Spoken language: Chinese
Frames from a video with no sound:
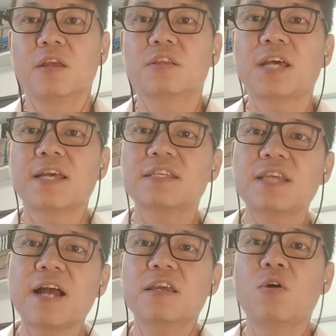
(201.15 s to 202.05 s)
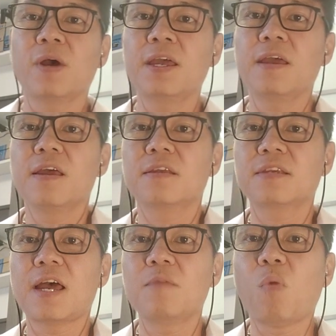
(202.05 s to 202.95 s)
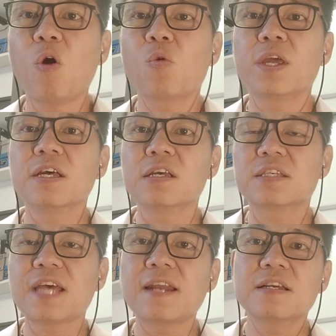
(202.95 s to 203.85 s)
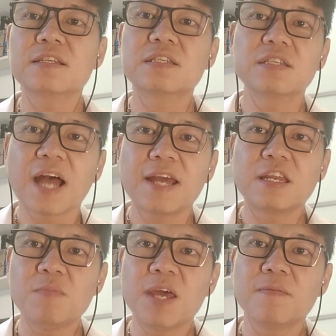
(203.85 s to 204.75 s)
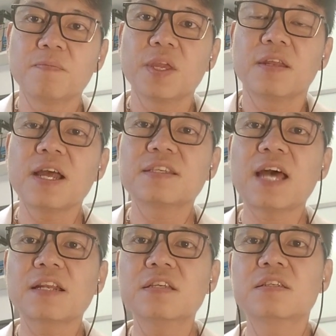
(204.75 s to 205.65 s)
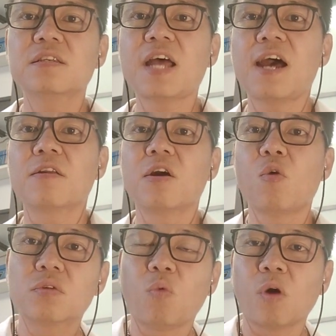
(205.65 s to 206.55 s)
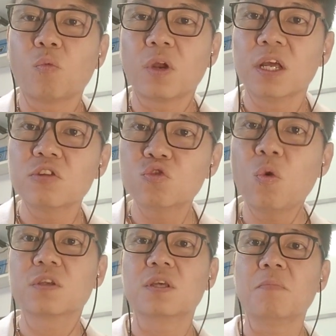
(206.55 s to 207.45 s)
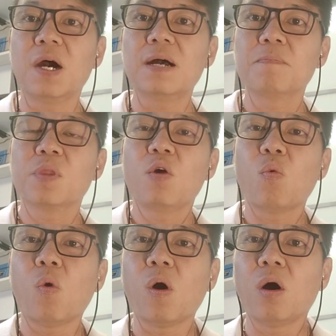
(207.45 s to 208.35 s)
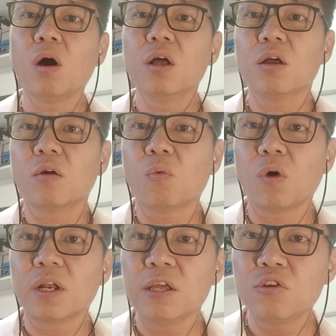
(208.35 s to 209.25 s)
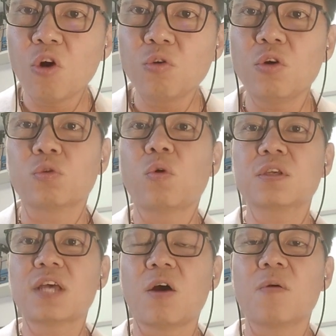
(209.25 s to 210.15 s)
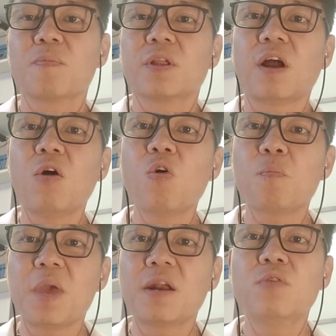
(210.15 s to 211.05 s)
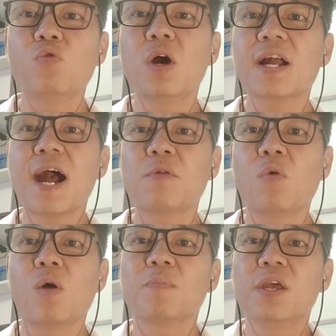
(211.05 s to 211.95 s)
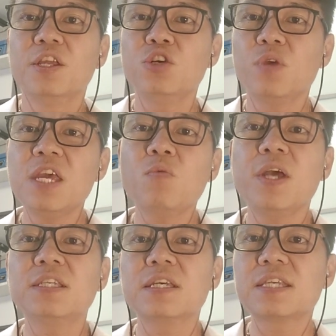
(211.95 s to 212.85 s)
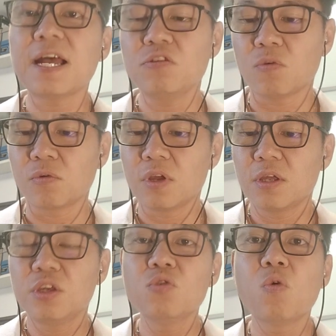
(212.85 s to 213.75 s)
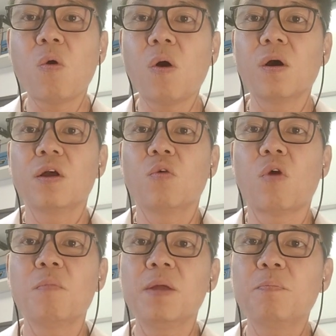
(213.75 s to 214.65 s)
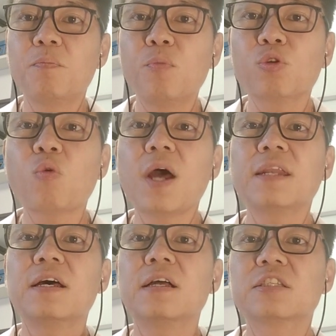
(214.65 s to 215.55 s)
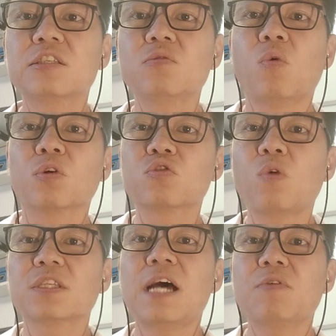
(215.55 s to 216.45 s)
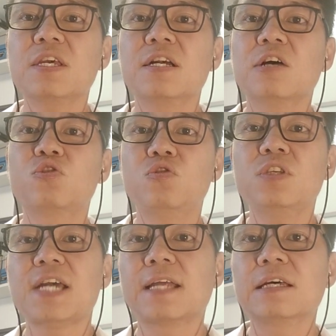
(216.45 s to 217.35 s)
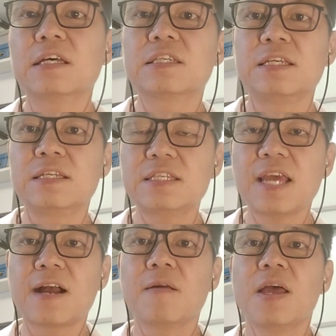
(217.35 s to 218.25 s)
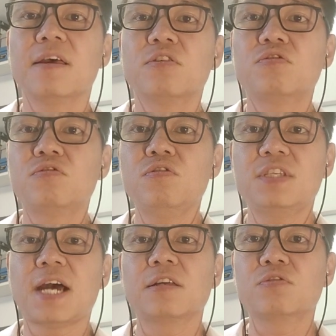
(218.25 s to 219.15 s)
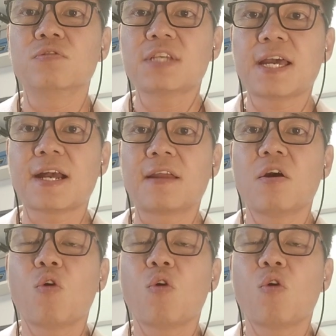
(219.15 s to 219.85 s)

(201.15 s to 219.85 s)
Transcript: 在上一回，在魔鬼的三个试探里面，那三个试探。我我能做什么？我我能拥有多少？然后别人如何看我？就因为这三种诱惑，我们不断的自我塑造一个虚假的形象，虚假的存在感。